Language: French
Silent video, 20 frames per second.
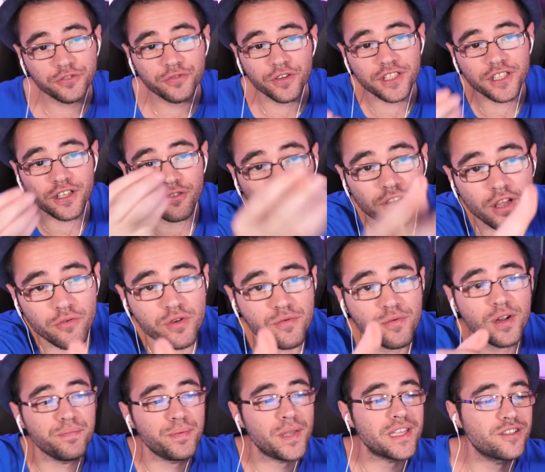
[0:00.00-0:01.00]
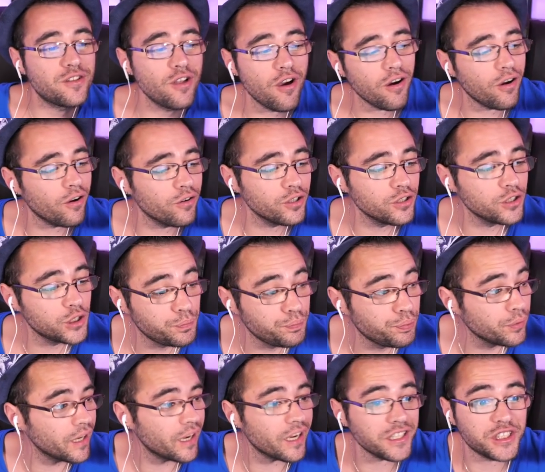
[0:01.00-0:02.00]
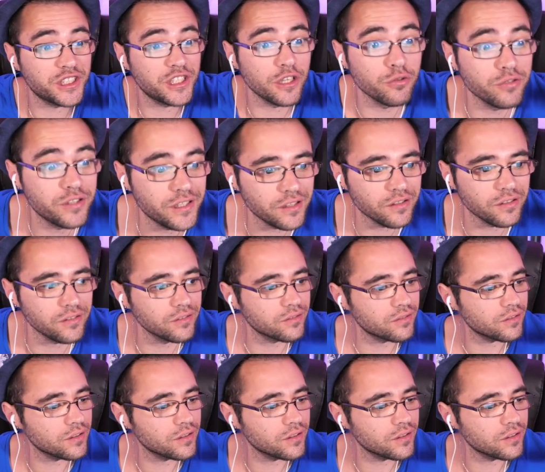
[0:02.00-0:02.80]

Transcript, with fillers: Je veux dire, on a 8000 pièces d'or, euh, je pourrais racheter l'océan,